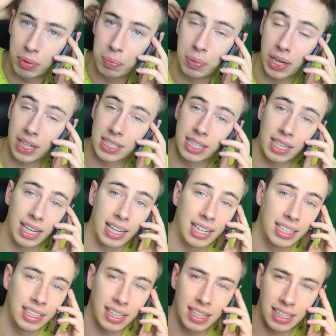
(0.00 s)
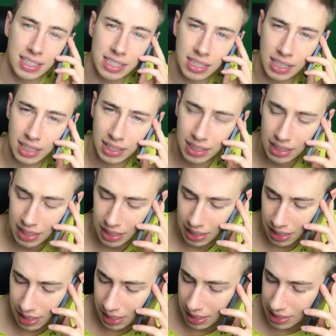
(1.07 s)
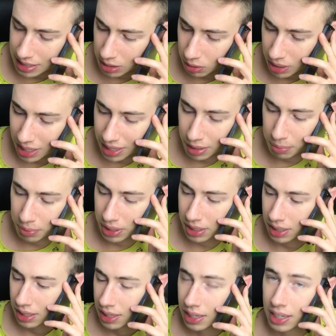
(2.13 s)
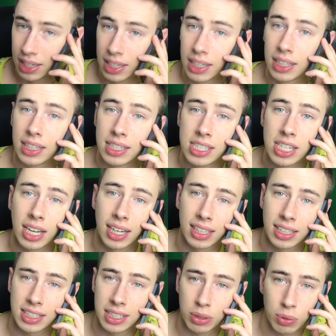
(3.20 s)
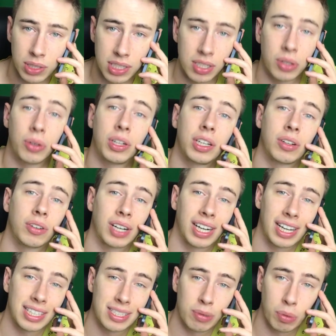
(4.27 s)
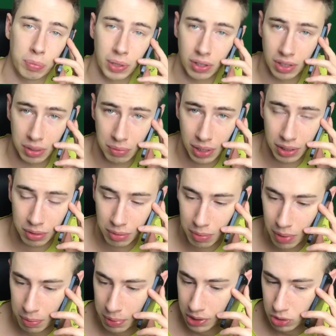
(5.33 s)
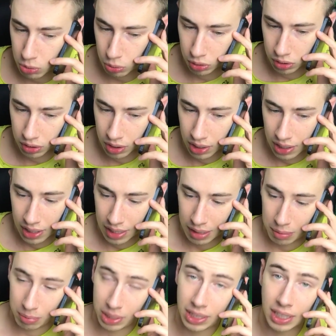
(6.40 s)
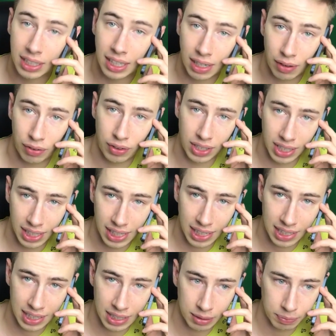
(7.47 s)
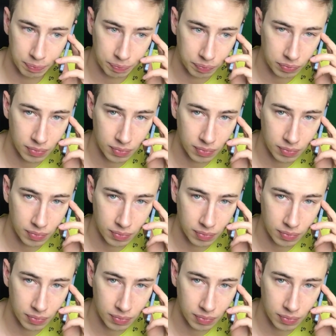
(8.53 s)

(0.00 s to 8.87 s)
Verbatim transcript: mi, piace neanche in relazionarmi in certe situazioni con ragazzi più piccoli di me, non mi è mai piaciuto. Mentre te alla fine che hai